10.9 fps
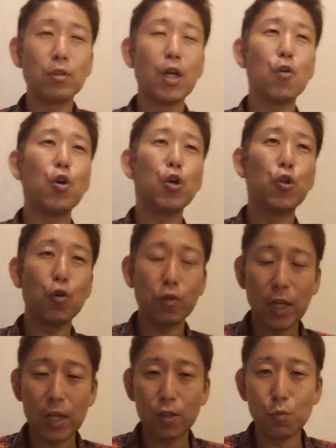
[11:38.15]
歌声の良
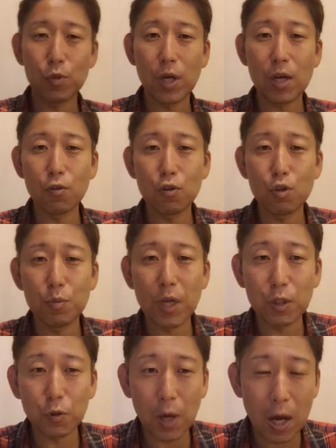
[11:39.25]
さリズム感グルーヴ
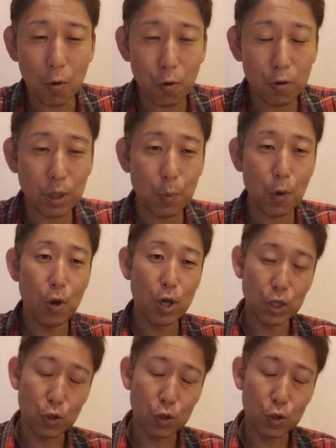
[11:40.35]
感のかっこよさも